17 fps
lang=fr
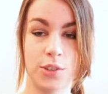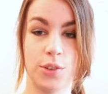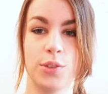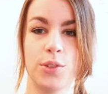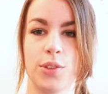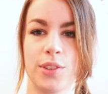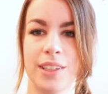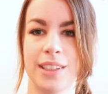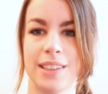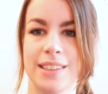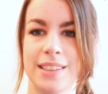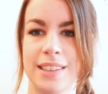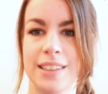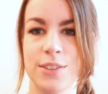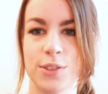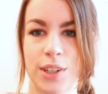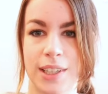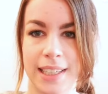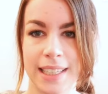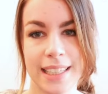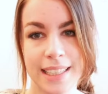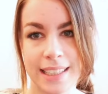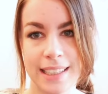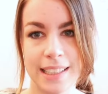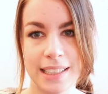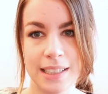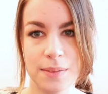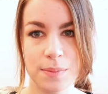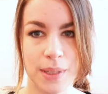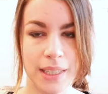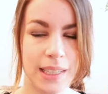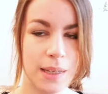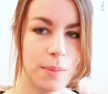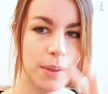je suis en train d'essayer de régler
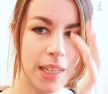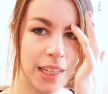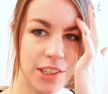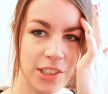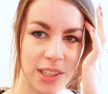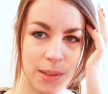ma caméra.